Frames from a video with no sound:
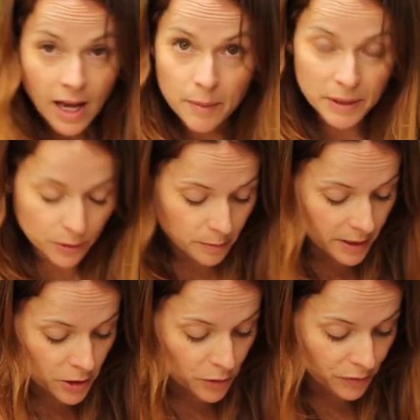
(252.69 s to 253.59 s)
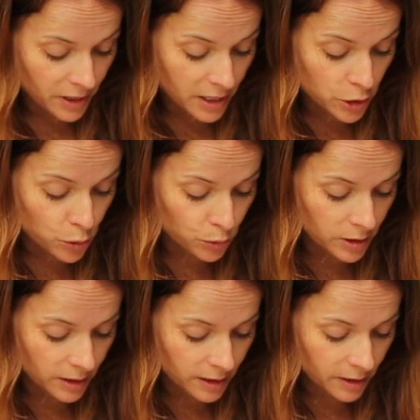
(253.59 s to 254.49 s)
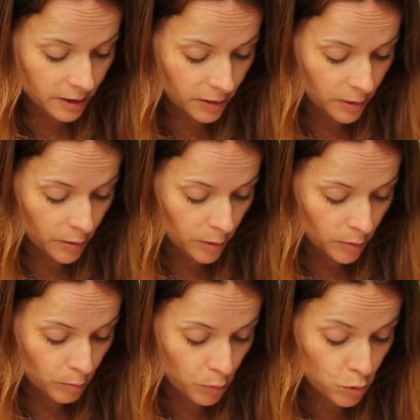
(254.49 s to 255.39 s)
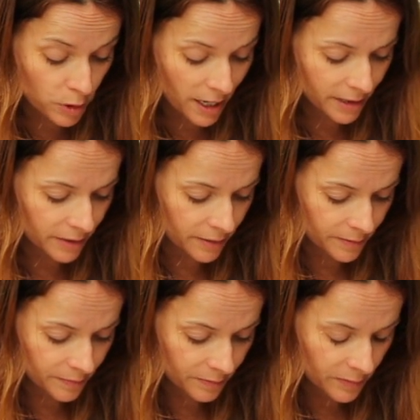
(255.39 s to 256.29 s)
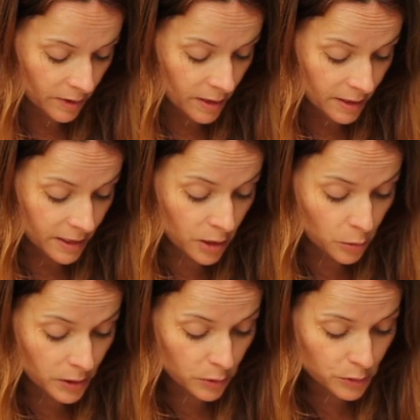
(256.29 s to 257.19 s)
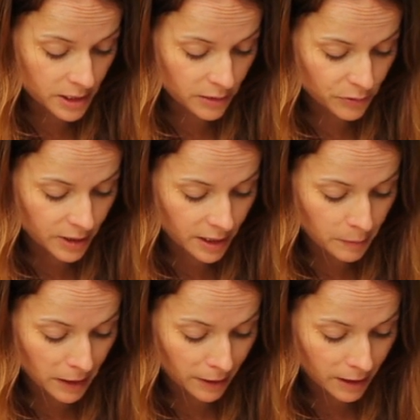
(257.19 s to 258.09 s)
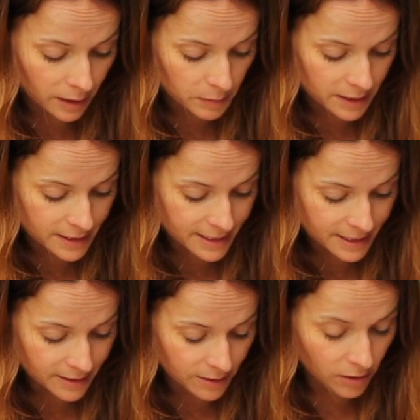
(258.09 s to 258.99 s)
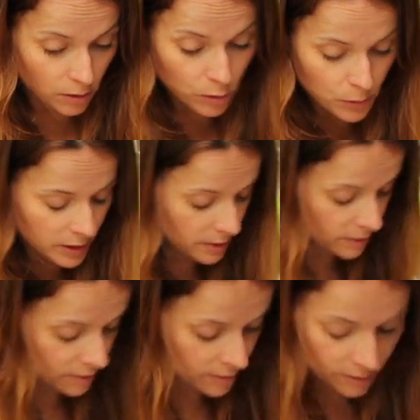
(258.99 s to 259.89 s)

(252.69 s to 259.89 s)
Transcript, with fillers: À mes tomates, je vais ajouter beaucoup d'ail qui lui aussi va caraméliser dans l'huile.